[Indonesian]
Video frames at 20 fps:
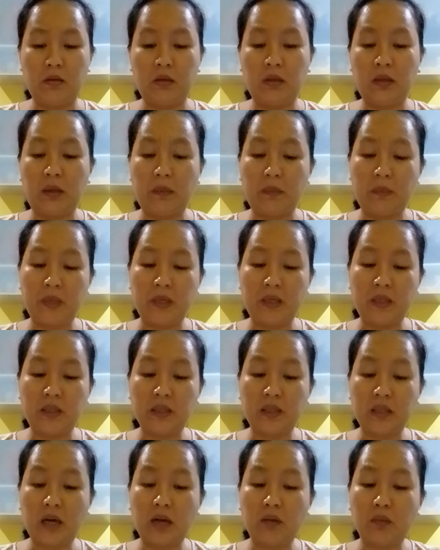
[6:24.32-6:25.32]
Tetapi
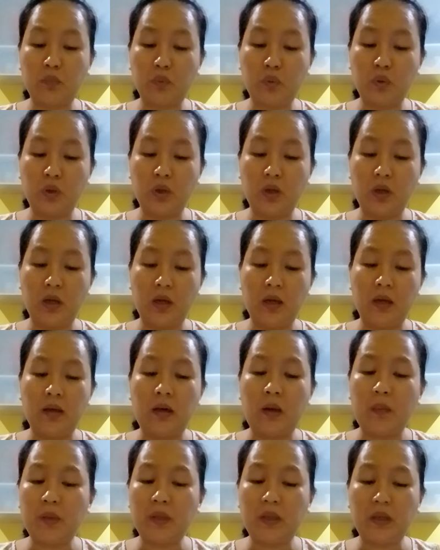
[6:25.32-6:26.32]
sesaat pun
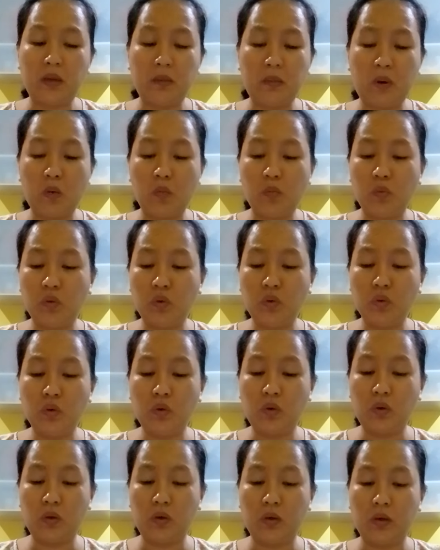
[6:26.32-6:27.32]
kami tidak mau
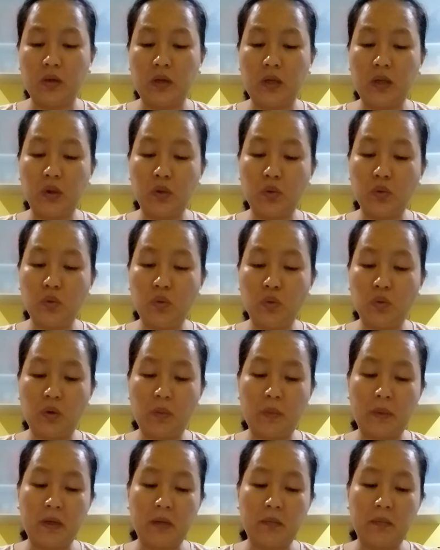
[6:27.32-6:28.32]
mundur dan tunduk
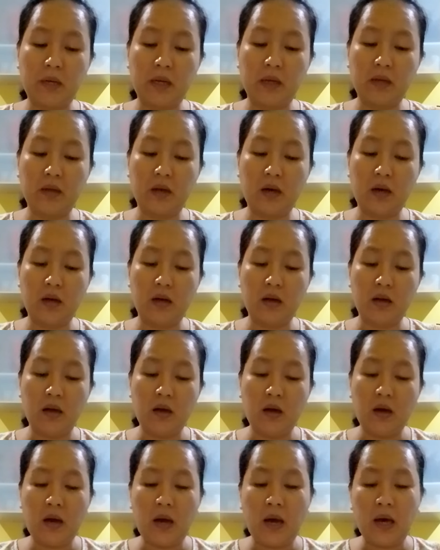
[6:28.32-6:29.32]
kepada mereka,
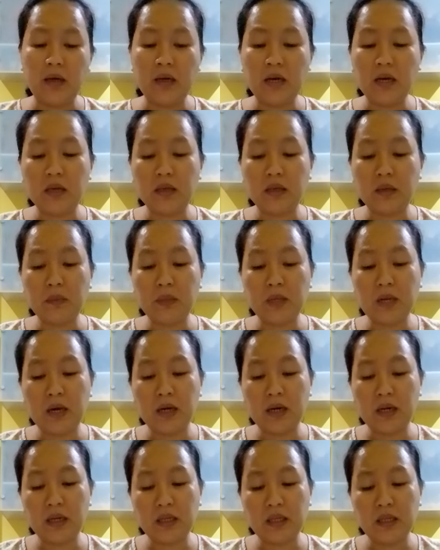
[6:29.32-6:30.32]
agar
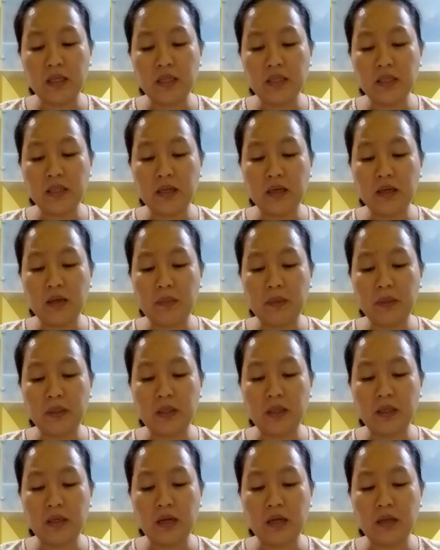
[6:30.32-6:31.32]
kebenaran Injil dapat
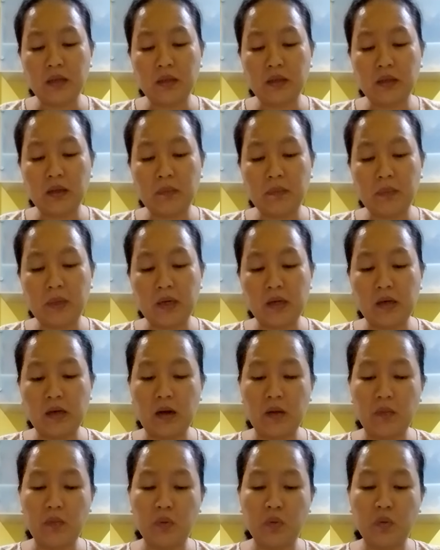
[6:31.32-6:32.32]
tinggal tetap pada
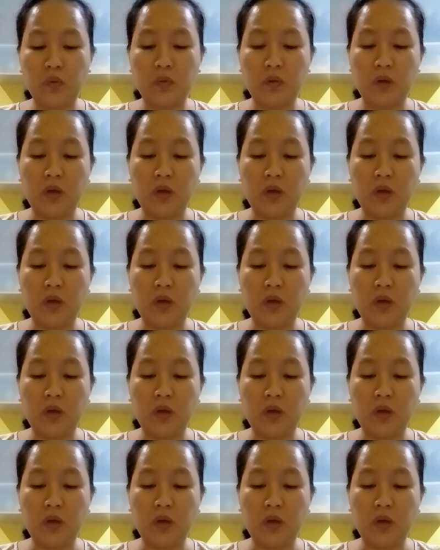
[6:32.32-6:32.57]
kamu